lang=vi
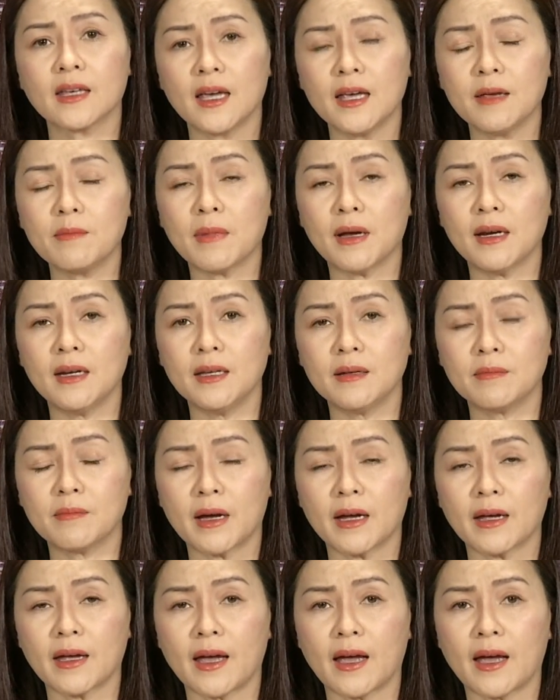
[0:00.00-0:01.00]
khi mà
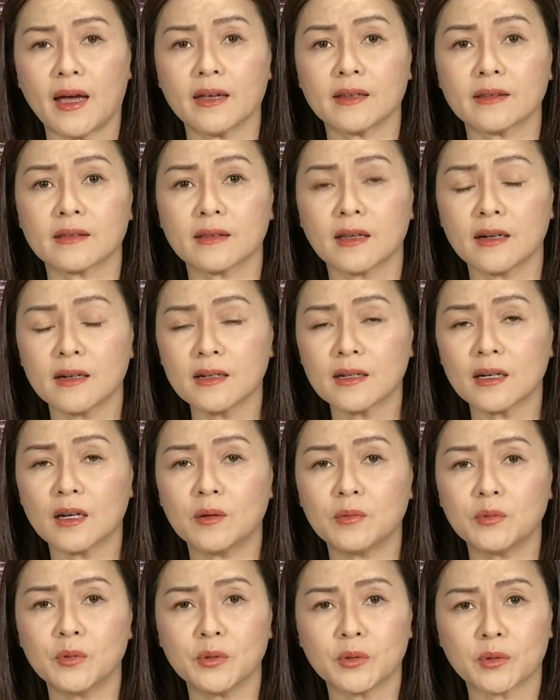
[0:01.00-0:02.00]
Liên bang Nga tấn
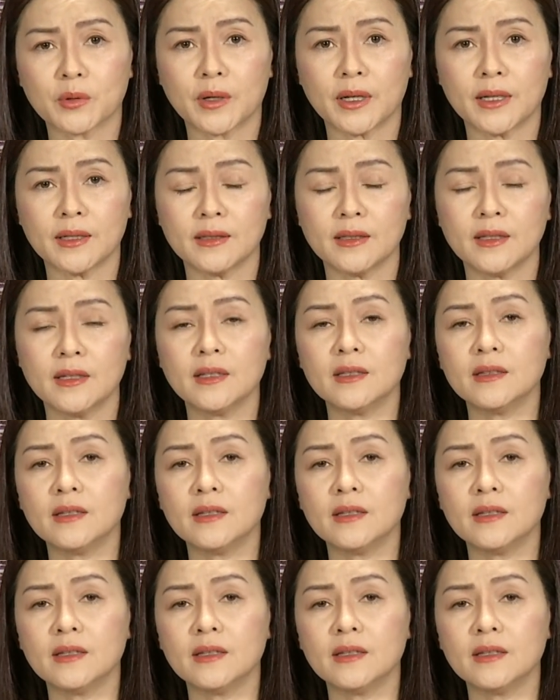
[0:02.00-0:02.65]
công Ukraine,